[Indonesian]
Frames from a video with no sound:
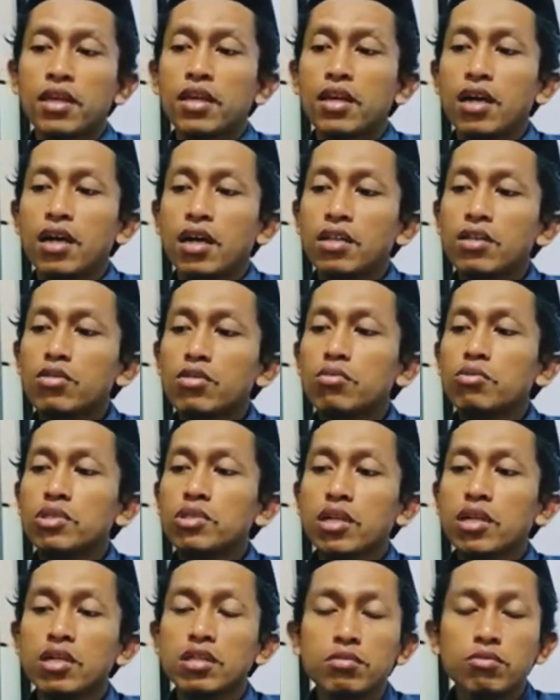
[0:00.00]
Antum
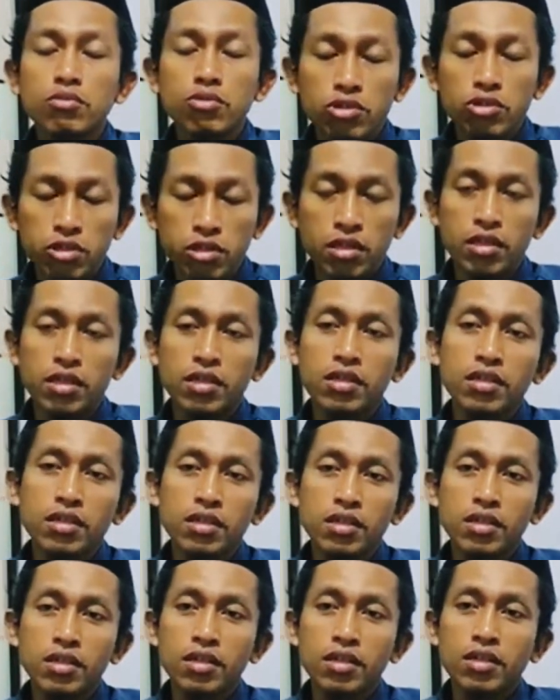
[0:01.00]
bisa ketemu syekh
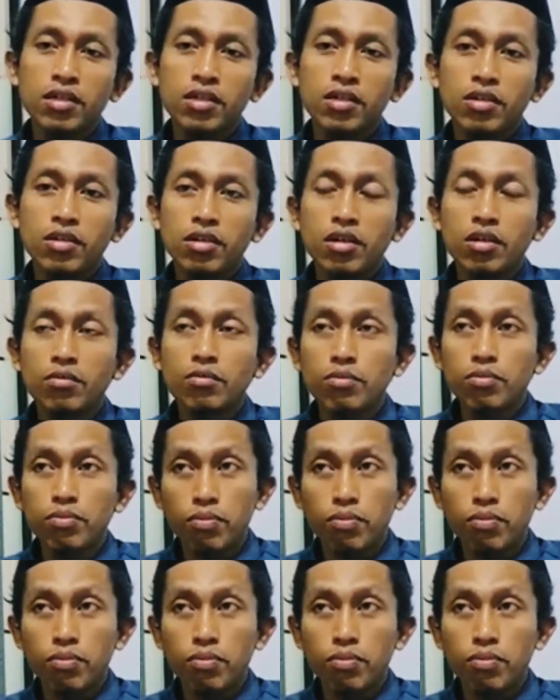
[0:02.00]
yang